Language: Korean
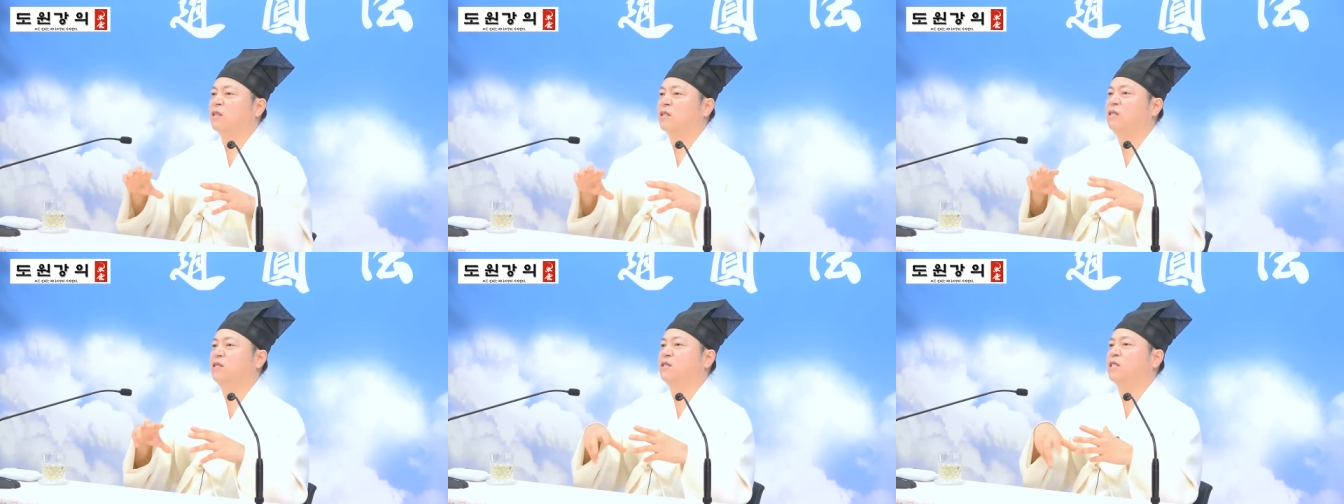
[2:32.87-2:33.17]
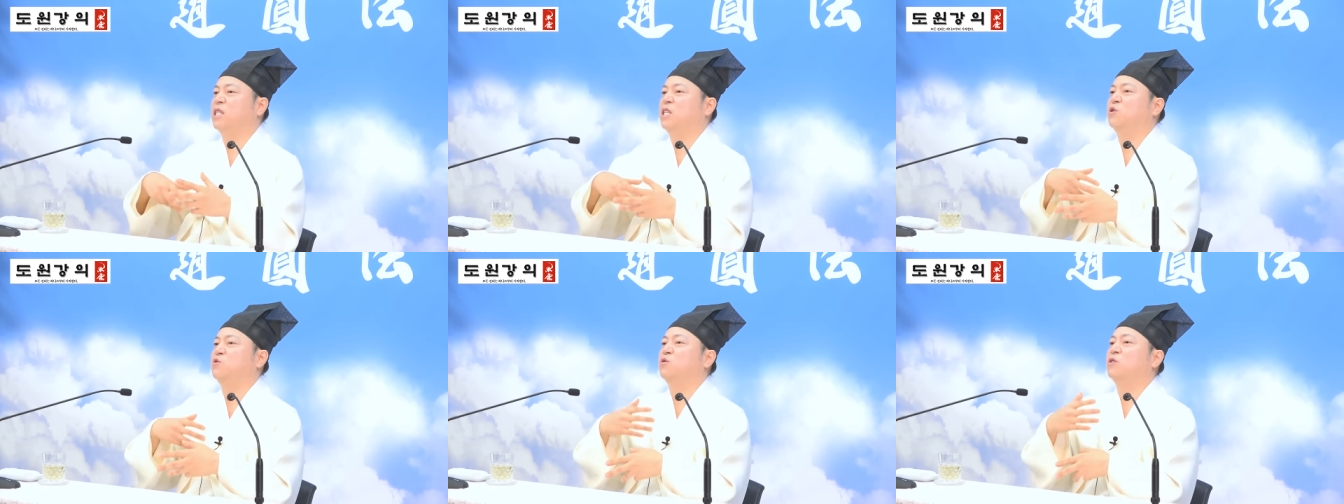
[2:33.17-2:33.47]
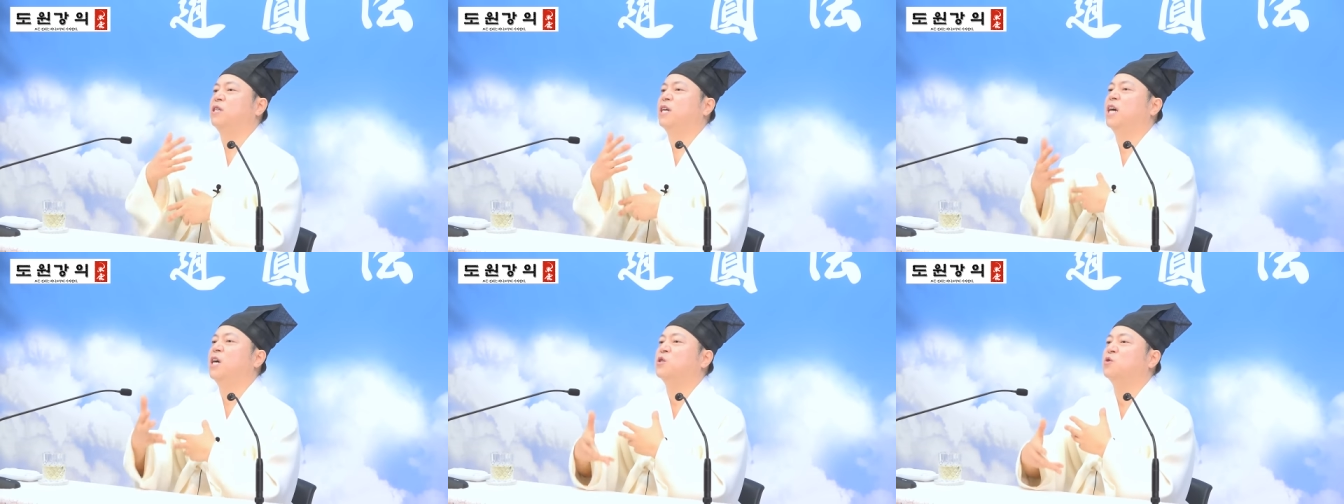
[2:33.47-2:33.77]
그
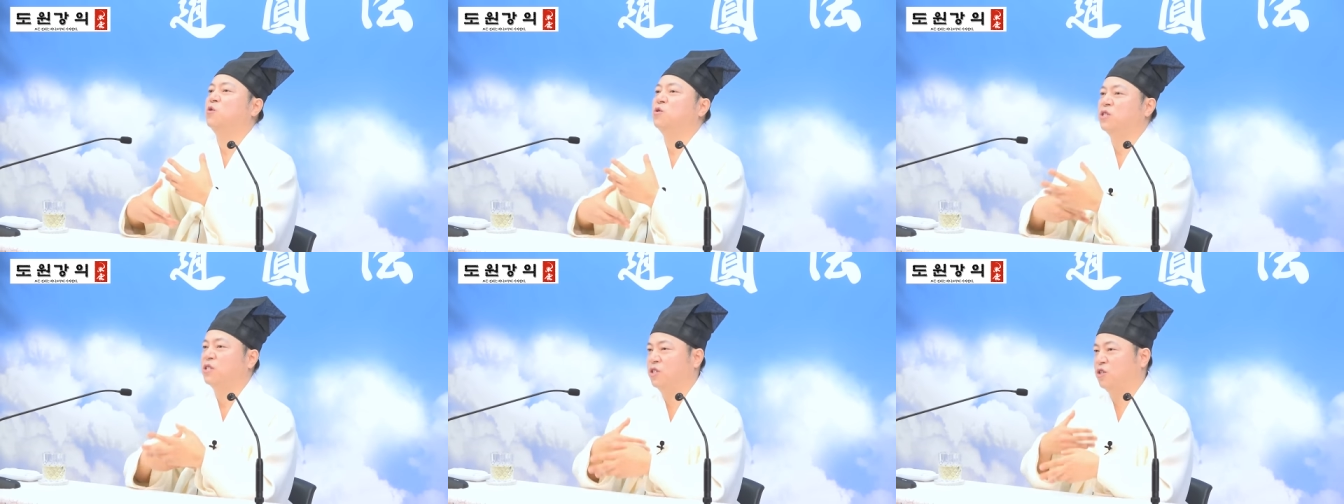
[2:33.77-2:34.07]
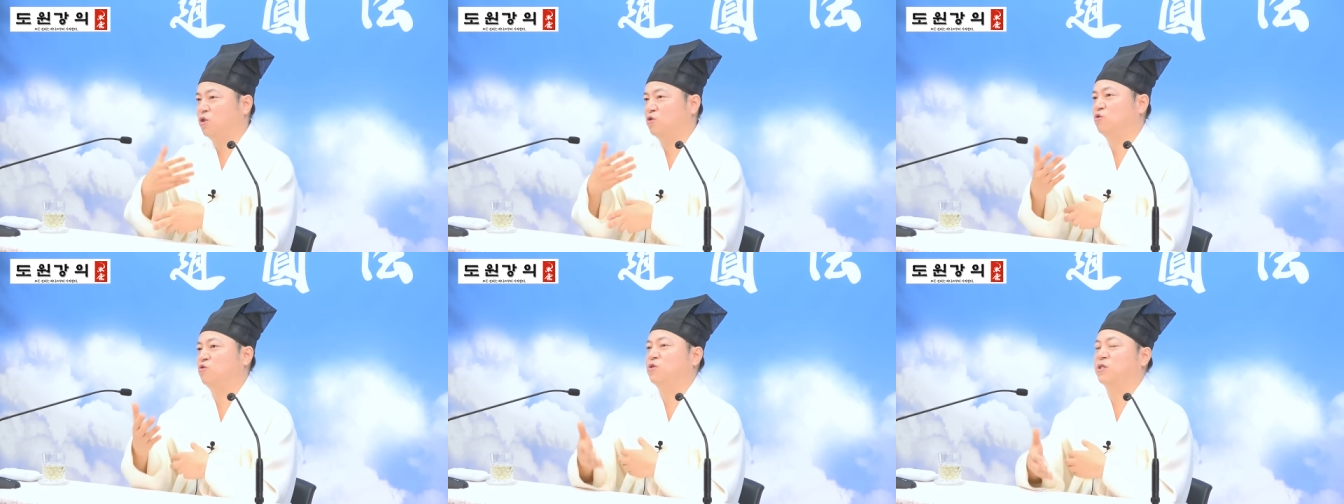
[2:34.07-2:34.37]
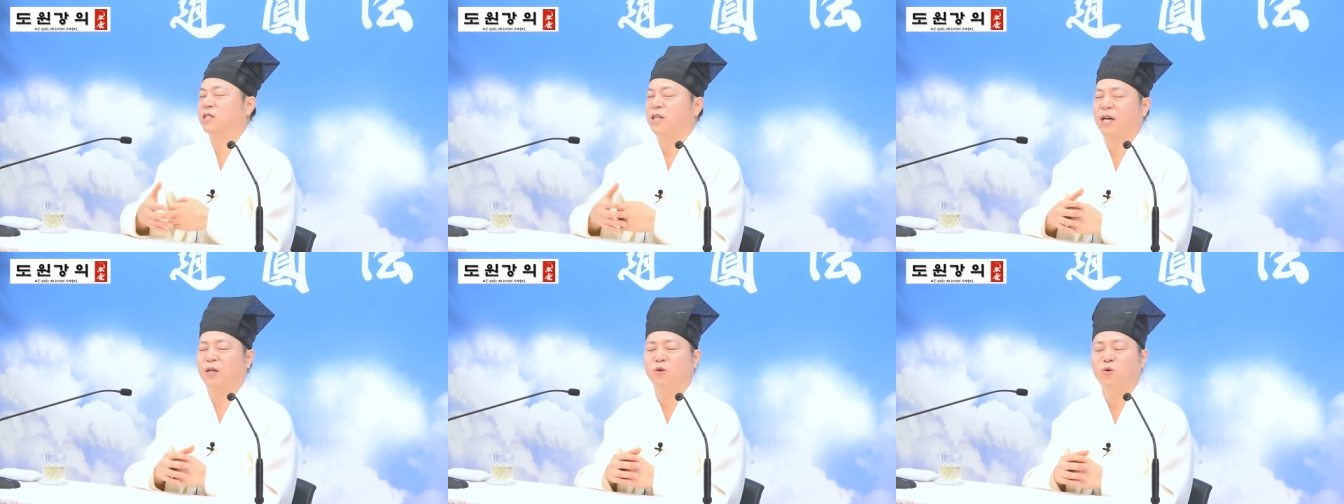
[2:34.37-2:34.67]
기운을
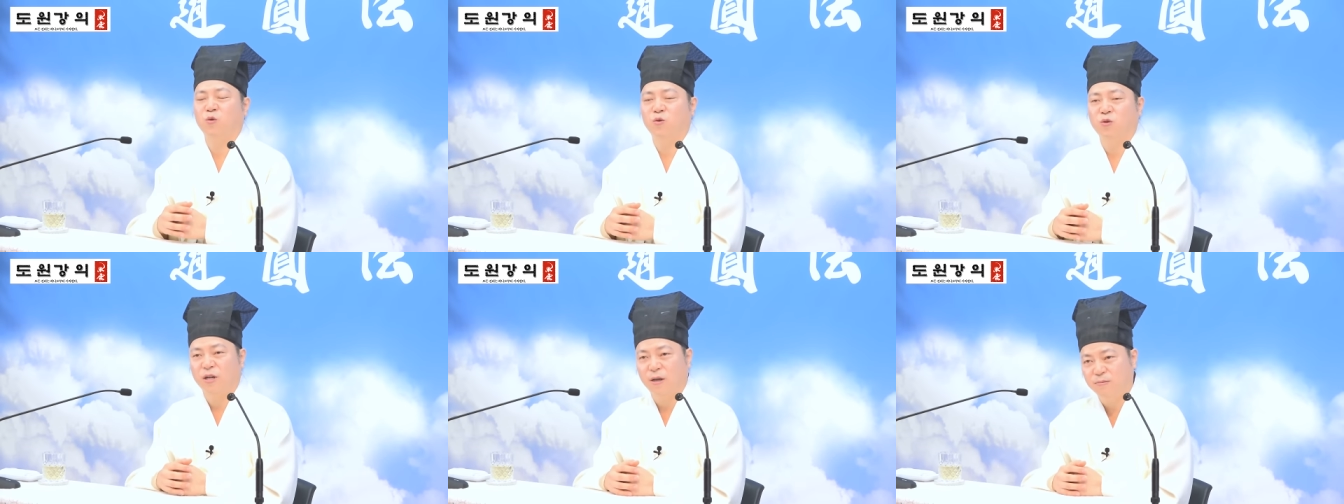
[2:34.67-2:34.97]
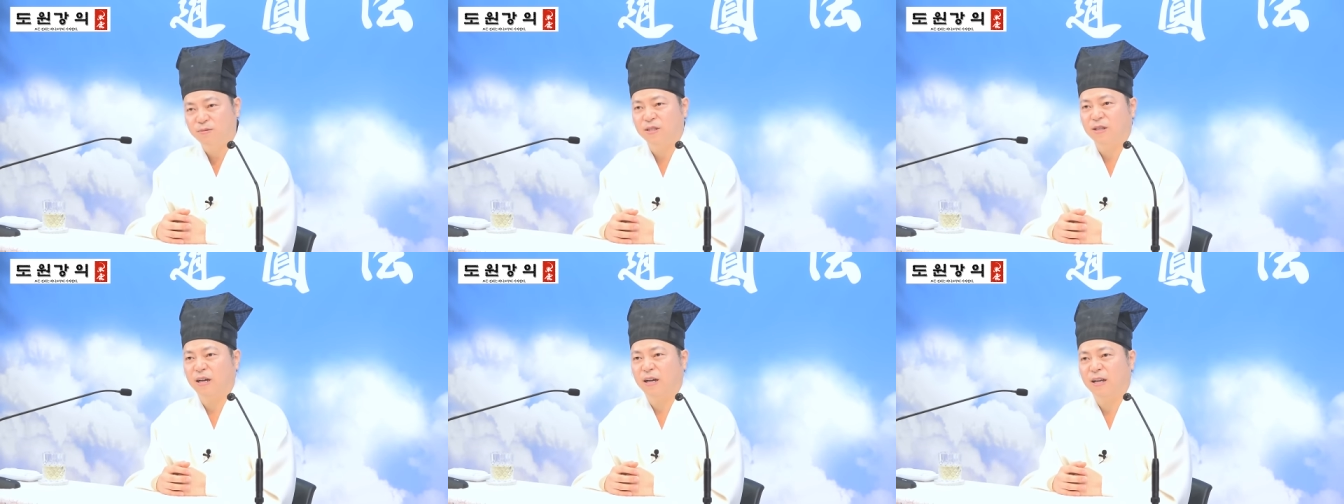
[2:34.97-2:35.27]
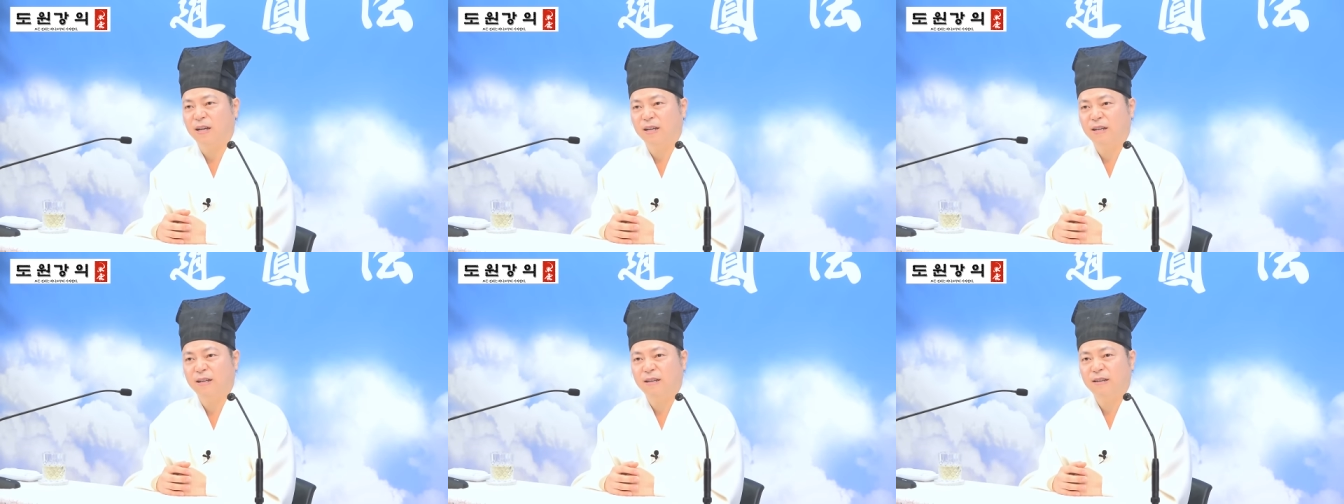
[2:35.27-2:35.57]
해소시켜주는 작용을
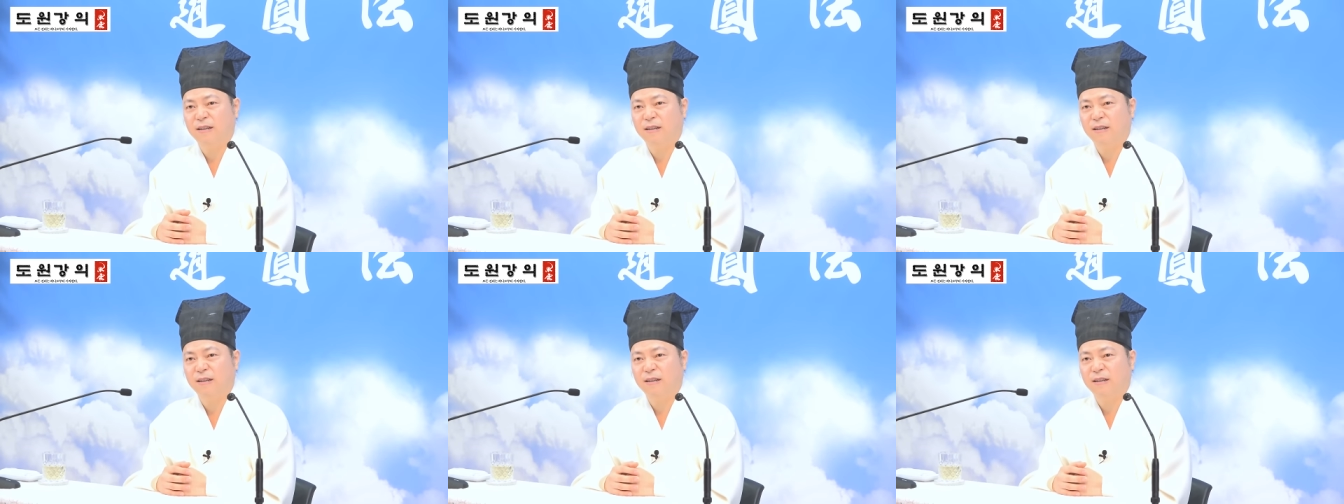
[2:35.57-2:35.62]
합니다.